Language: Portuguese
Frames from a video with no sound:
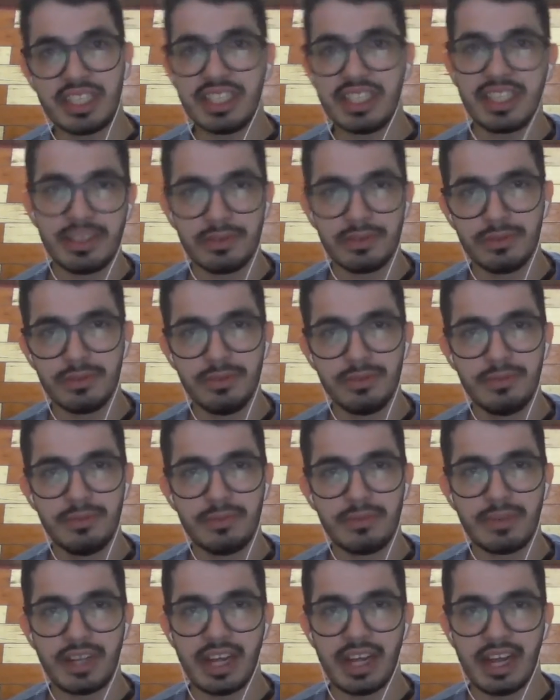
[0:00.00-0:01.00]
31,
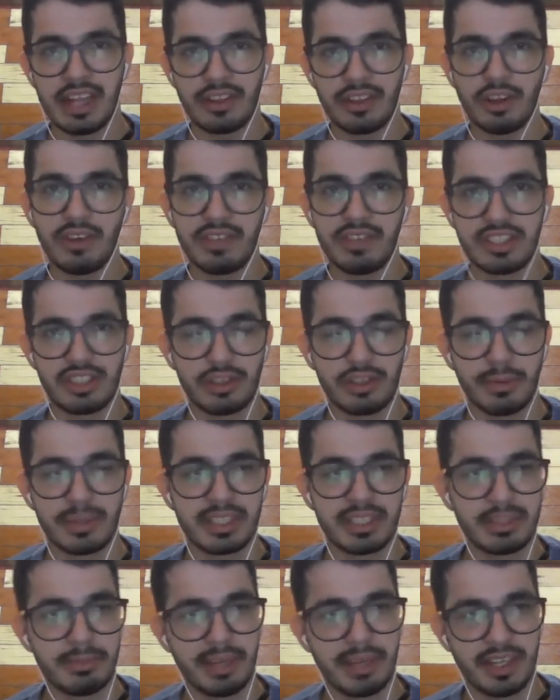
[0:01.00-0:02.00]
a nova
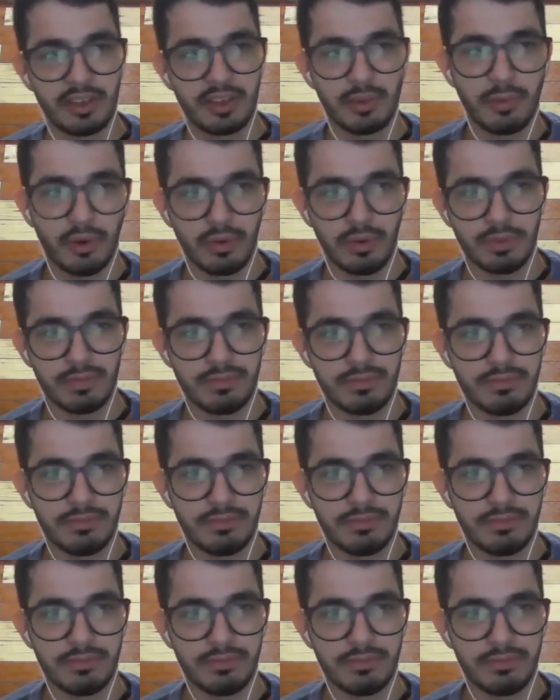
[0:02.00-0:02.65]
sombra de Millennium Moon.